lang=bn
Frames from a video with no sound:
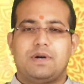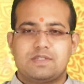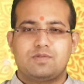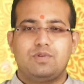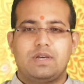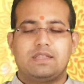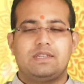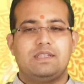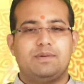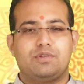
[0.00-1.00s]
বাস্তুর
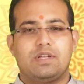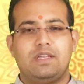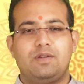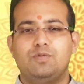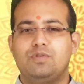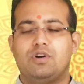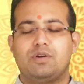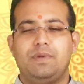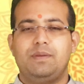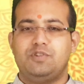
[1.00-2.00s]
ক্ষেত্রে দেবতাদের গুণ
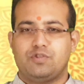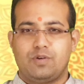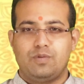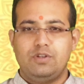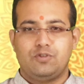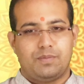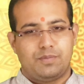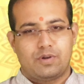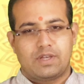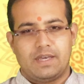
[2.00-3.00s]
ধর্মের বিষয়গুলি
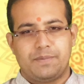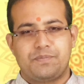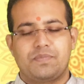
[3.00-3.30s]
সম্পর্কে